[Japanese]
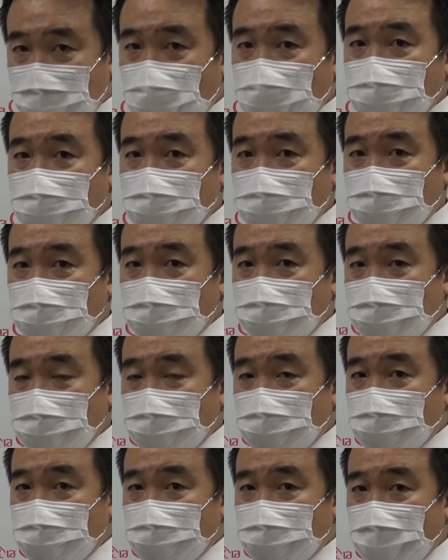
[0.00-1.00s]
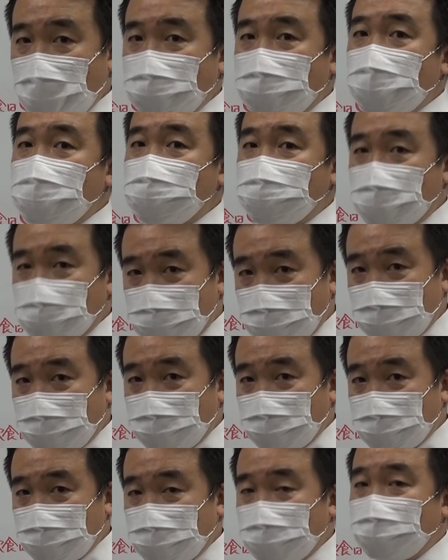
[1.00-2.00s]
かり、えー、徹底しま
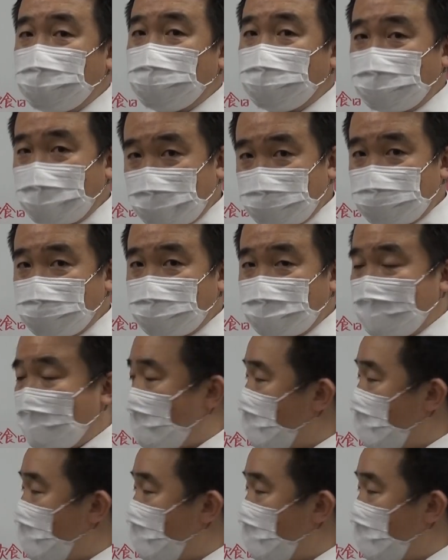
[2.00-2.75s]
しょうということです